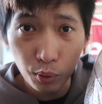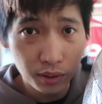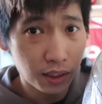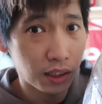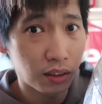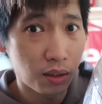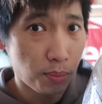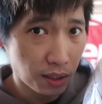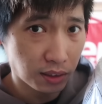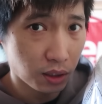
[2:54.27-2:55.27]
里我只看到了
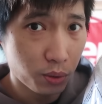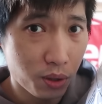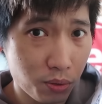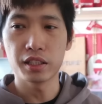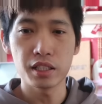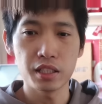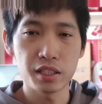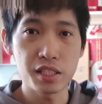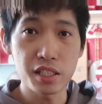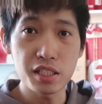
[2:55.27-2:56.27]
Bus logo。
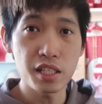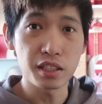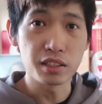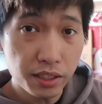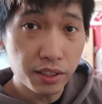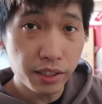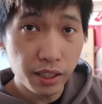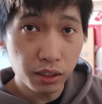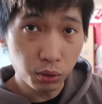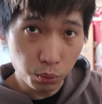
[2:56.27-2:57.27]
第七件，这是一
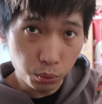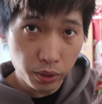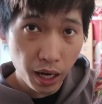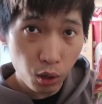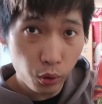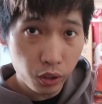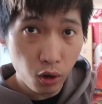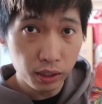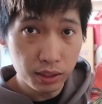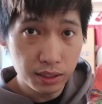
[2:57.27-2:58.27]
个涂鸦绘
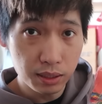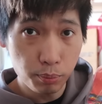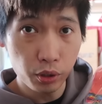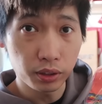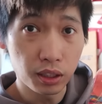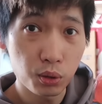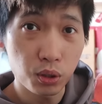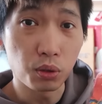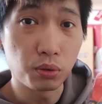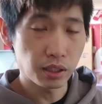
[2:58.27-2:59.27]
画的 Supreme 的 logo。